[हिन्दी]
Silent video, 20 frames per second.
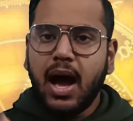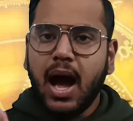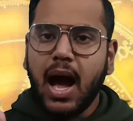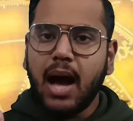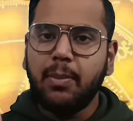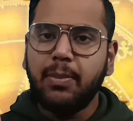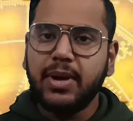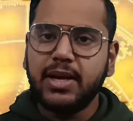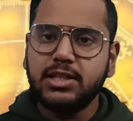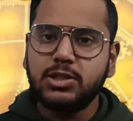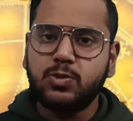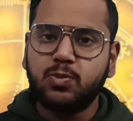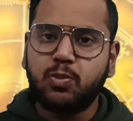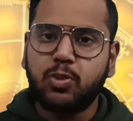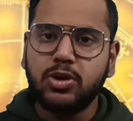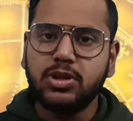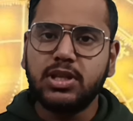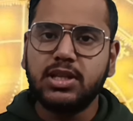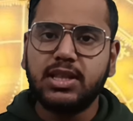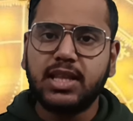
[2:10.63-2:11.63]
अब इस
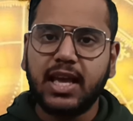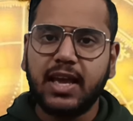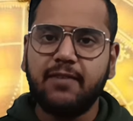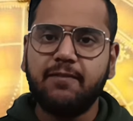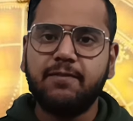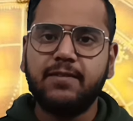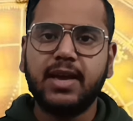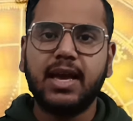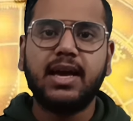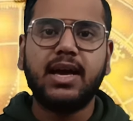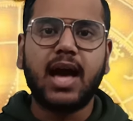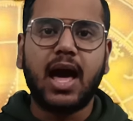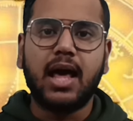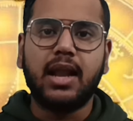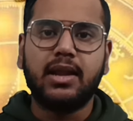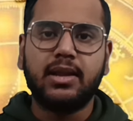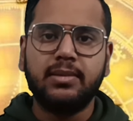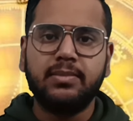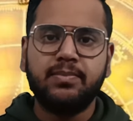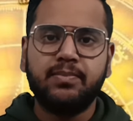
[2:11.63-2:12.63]
बुद्ध देव के
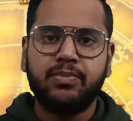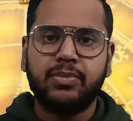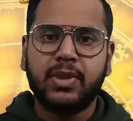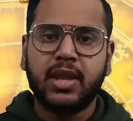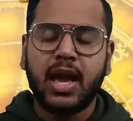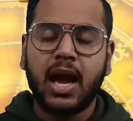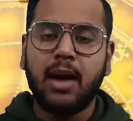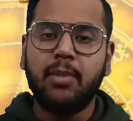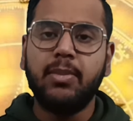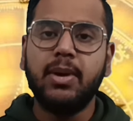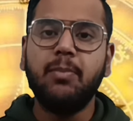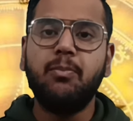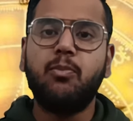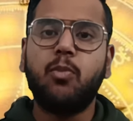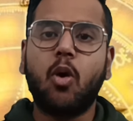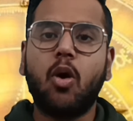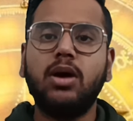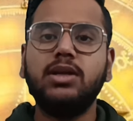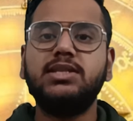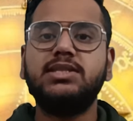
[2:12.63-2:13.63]
कारण हमें
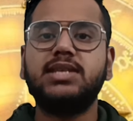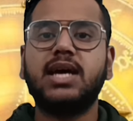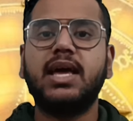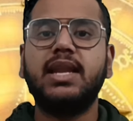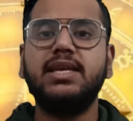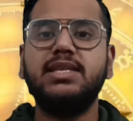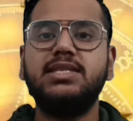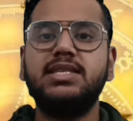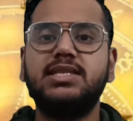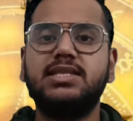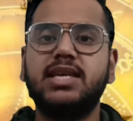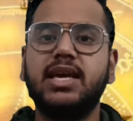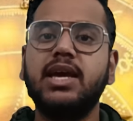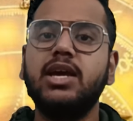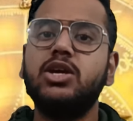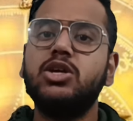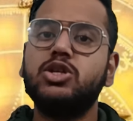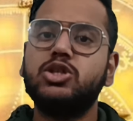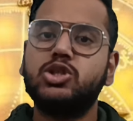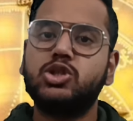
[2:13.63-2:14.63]
बहुत सारी चीज़ें
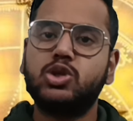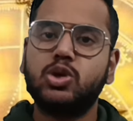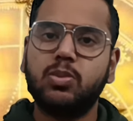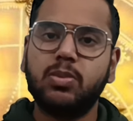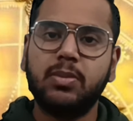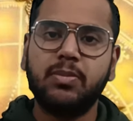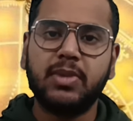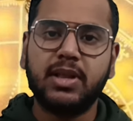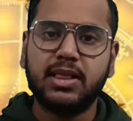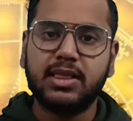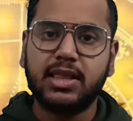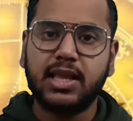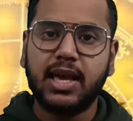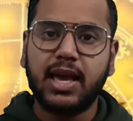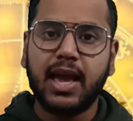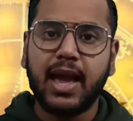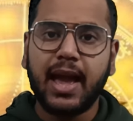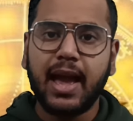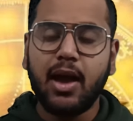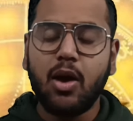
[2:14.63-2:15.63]
शुभ मिलती
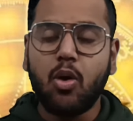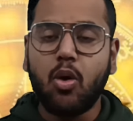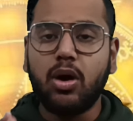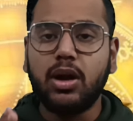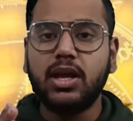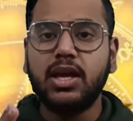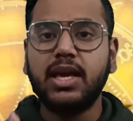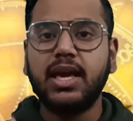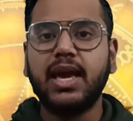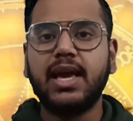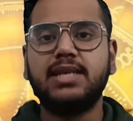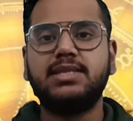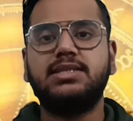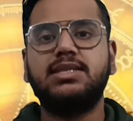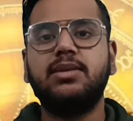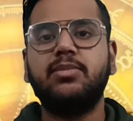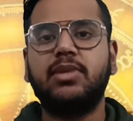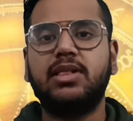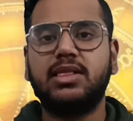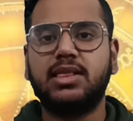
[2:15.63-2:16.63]
है और
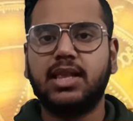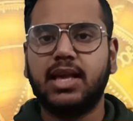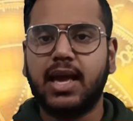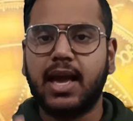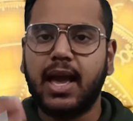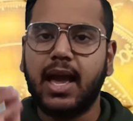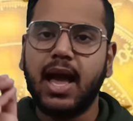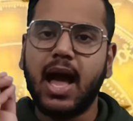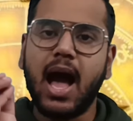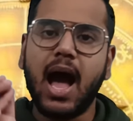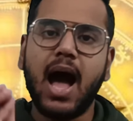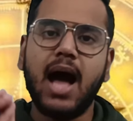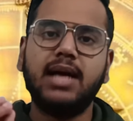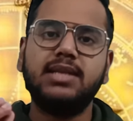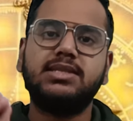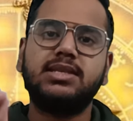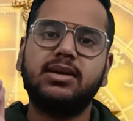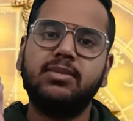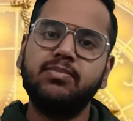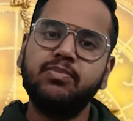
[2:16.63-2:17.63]
कैसे मिलती है
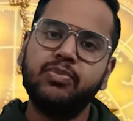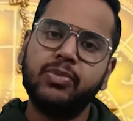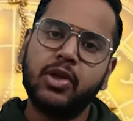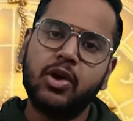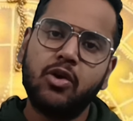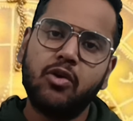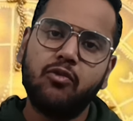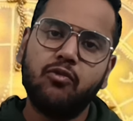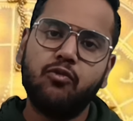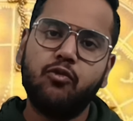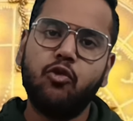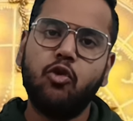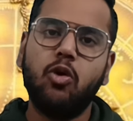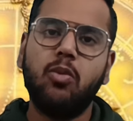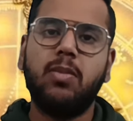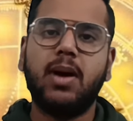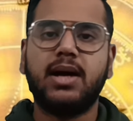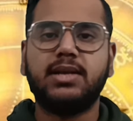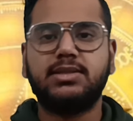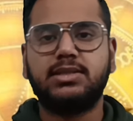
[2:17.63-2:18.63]
आज हम वो
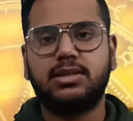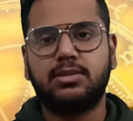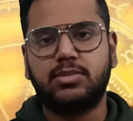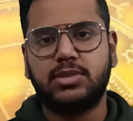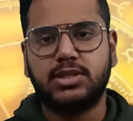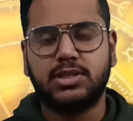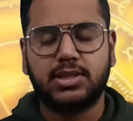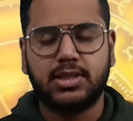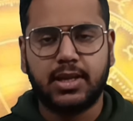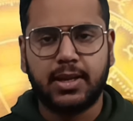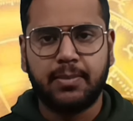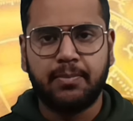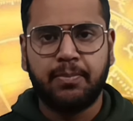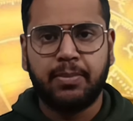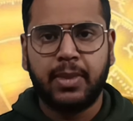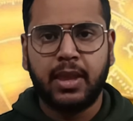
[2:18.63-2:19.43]
बात समझते हैं